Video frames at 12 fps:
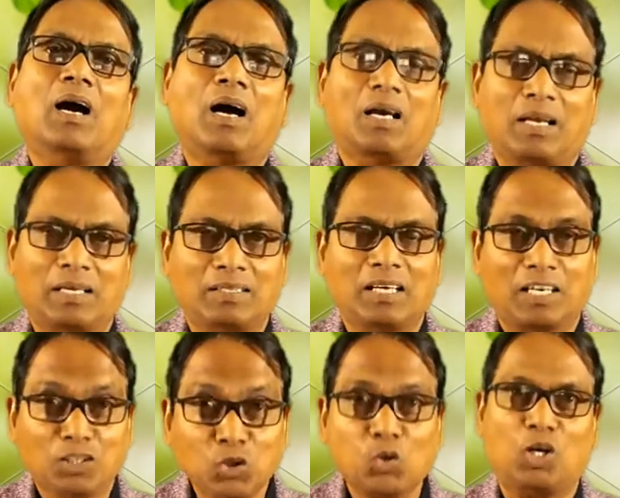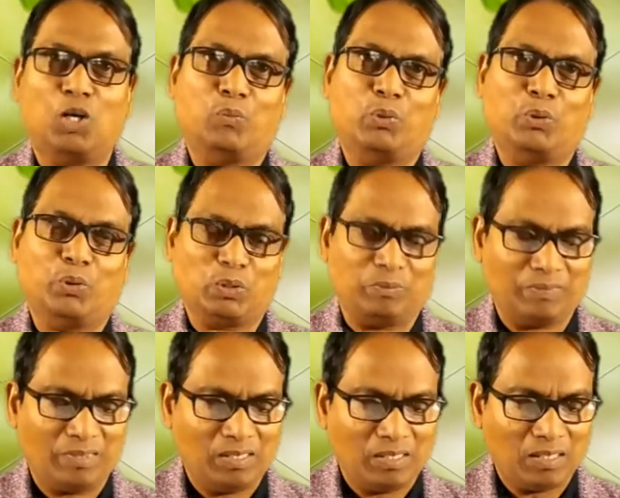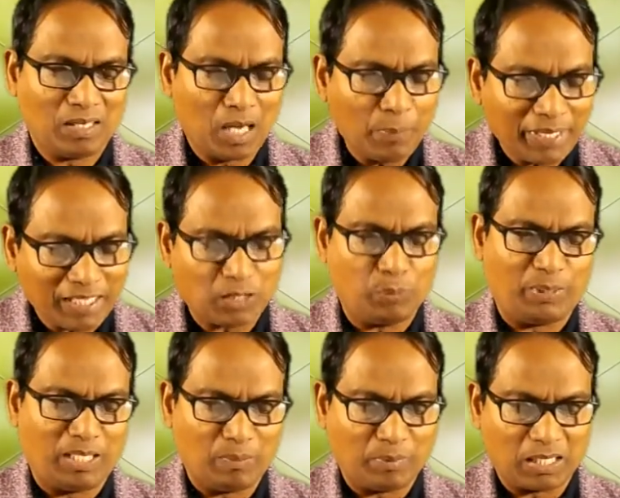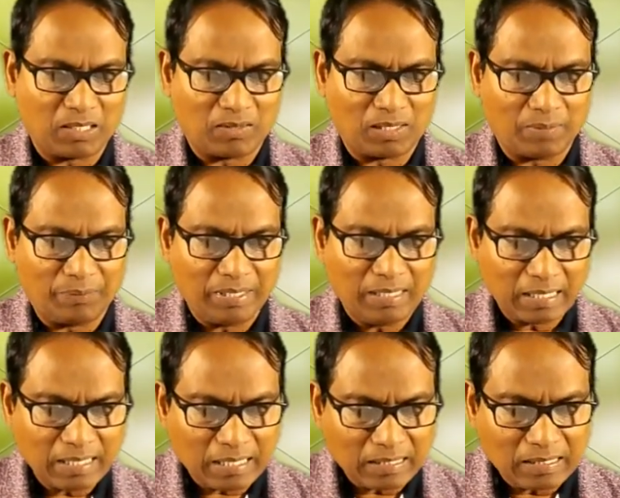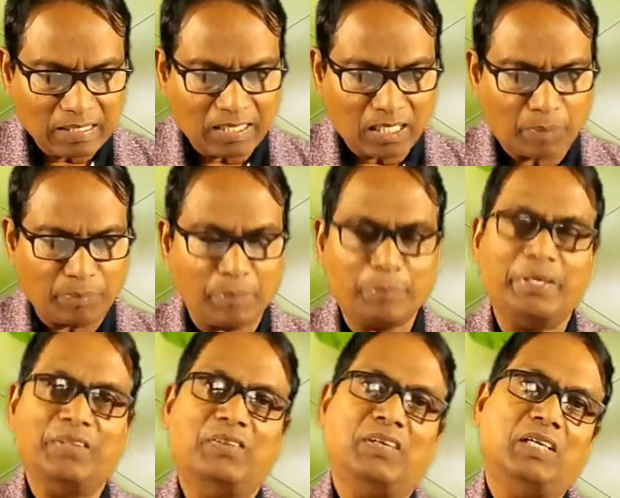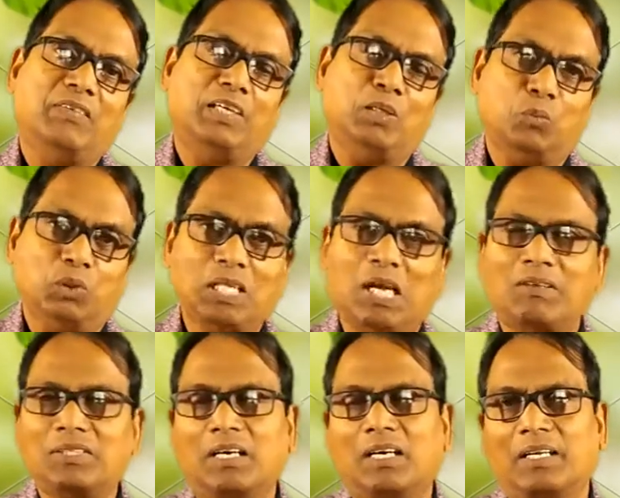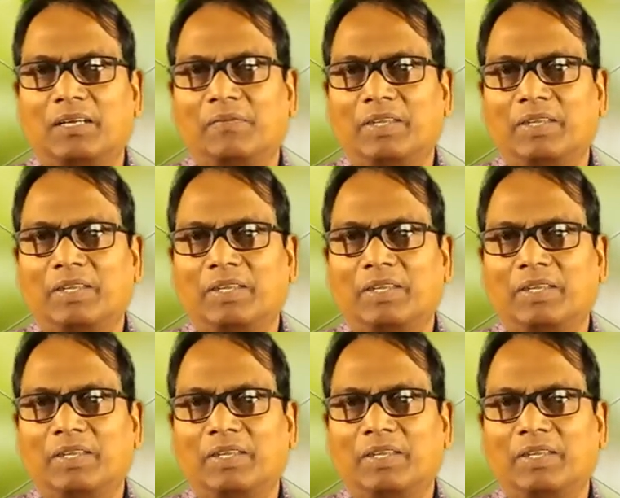ஆராய்ந்து அறிந்து கொள்ளப் போகிறோம் ஆம் எனக்கு பிரியமானவர்களே கத்தரை நாம் எப்படி தேட வேண்டும் முதலாவதாக